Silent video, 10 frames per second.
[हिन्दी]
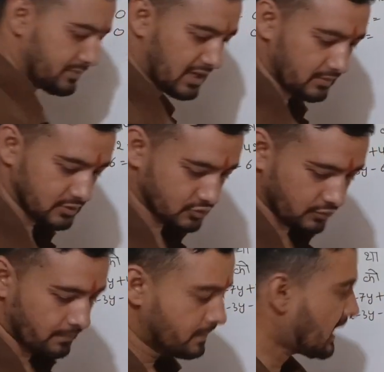प्यारे बच्चों
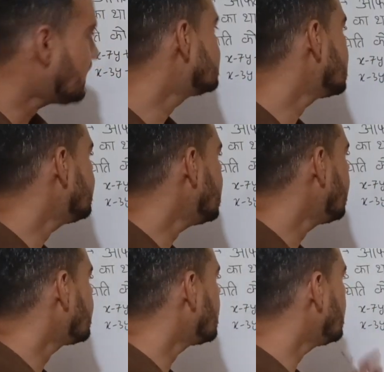अब जब भी
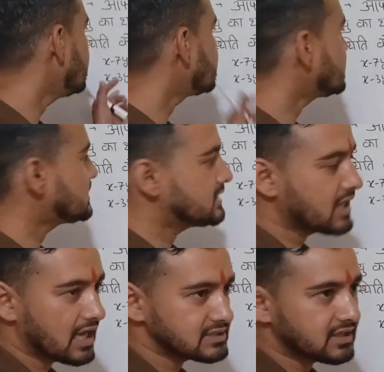हमको इनके
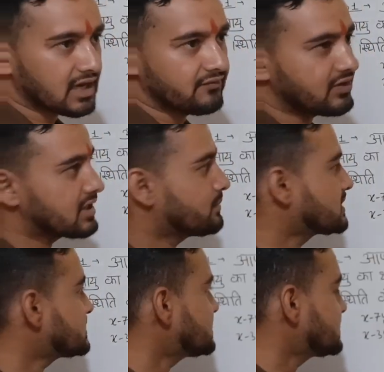यहाँ से ग्राफिकल
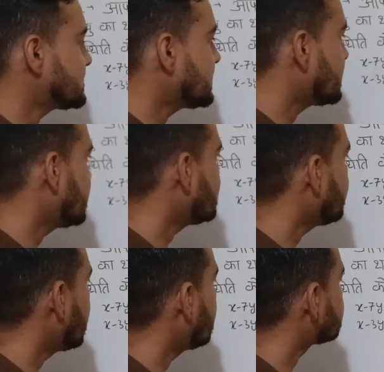रिप्रेजेंटेशन करना है तो
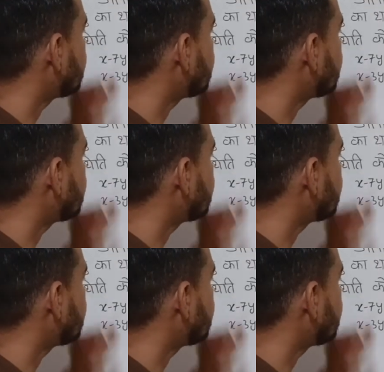पहले हम